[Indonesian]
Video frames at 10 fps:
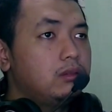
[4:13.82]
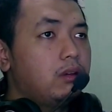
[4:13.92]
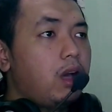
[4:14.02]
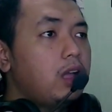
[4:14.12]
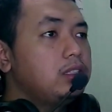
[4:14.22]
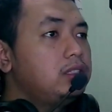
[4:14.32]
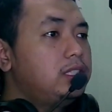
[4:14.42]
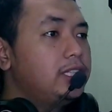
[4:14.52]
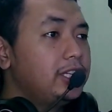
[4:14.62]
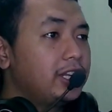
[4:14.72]

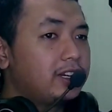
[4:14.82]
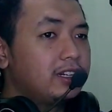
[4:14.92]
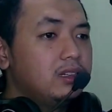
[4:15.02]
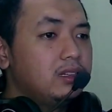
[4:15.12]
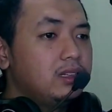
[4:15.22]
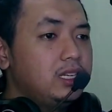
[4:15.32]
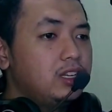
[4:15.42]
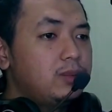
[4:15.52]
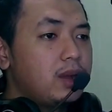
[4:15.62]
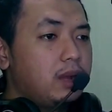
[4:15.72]
anjir.
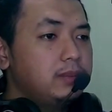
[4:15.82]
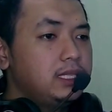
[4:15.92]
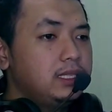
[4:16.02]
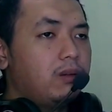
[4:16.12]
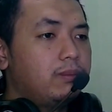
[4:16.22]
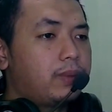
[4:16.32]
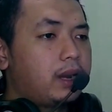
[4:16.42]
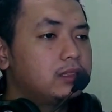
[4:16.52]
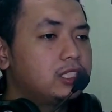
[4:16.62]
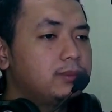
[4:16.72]
Ini rumah kami.
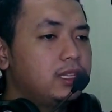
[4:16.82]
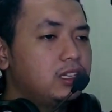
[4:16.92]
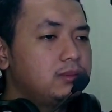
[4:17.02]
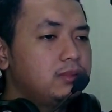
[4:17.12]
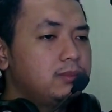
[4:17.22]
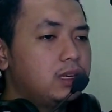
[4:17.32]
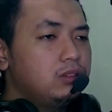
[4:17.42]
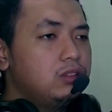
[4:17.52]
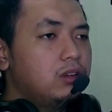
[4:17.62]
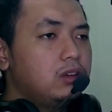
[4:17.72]
Perang terus-menerus
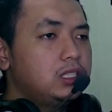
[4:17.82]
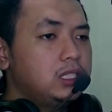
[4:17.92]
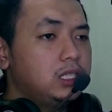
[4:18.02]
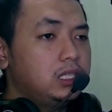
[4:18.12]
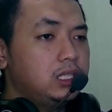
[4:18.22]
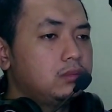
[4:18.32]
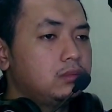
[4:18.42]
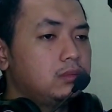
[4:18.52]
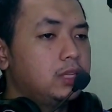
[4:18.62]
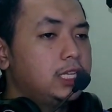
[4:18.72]
berujung kondisi ini.
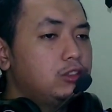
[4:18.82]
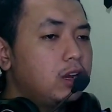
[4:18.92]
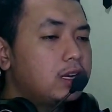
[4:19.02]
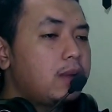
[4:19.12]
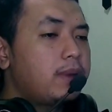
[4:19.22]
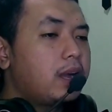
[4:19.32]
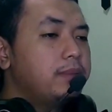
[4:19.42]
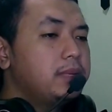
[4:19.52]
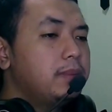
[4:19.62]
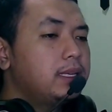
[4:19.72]
Itulah kenapa
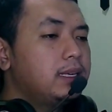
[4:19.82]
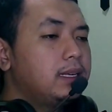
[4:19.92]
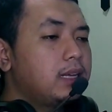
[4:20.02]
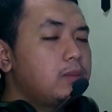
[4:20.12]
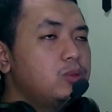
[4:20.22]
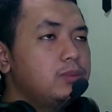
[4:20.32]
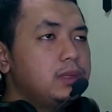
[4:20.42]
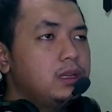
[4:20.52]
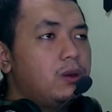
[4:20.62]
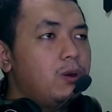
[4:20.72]
kami menginginkan
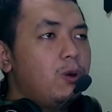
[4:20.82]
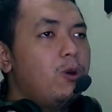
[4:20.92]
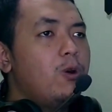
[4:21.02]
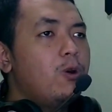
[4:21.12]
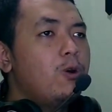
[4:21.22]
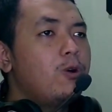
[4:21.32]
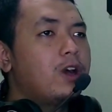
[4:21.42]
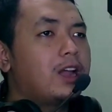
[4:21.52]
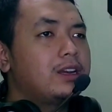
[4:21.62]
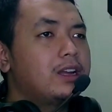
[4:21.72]
bumi. Oh,
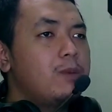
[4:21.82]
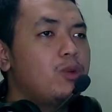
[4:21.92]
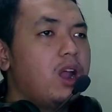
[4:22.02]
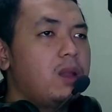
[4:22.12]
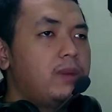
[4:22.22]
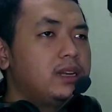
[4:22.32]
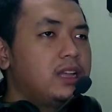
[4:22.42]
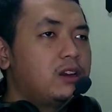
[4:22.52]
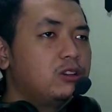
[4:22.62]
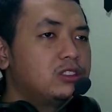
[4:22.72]
karena kampung
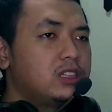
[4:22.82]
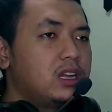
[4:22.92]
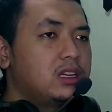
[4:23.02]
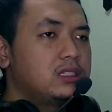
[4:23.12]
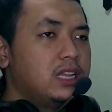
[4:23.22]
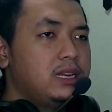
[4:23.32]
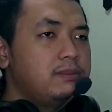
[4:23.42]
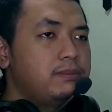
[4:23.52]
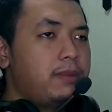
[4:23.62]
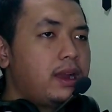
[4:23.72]
halamannya rusak. Jadi
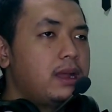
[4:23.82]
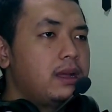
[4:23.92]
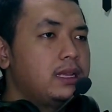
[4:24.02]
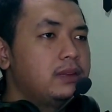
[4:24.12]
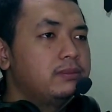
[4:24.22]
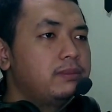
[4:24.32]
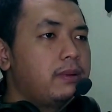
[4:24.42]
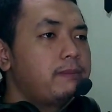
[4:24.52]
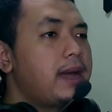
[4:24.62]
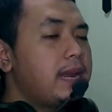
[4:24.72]
pada
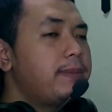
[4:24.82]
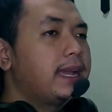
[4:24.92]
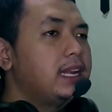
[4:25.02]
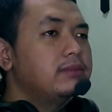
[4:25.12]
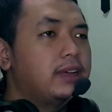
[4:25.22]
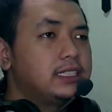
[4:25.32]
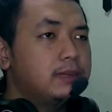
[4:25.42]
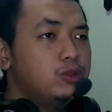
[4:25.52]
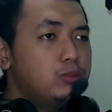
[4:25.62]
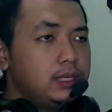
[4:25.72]
pada pengen invasi
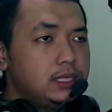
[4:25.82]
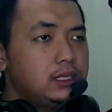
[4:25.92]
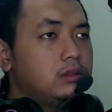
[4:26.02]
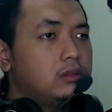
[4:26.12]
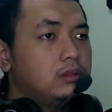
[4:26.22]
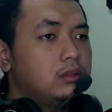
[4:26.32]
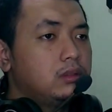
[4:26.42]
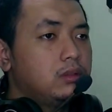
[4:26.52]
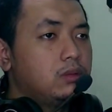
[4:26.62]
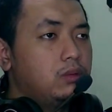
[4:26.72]
ke bumi.
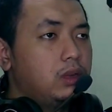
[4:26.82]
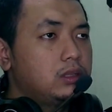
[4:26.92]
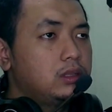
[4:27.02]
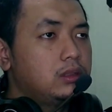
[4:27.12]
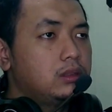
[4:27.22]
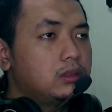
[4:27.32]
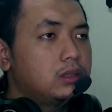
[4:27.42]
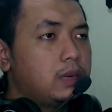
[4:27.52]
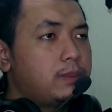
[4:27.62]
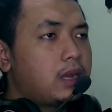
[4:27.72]
What?
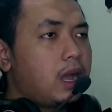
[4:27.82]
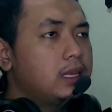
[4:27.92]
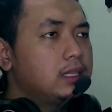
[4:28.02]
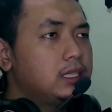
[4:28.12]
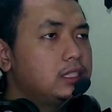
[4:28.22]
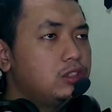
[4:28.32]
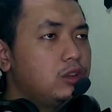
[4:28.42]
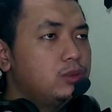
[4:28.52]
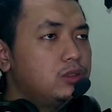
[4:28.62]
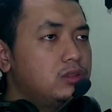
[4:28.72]
Kenapa kaget sih Yasunobu?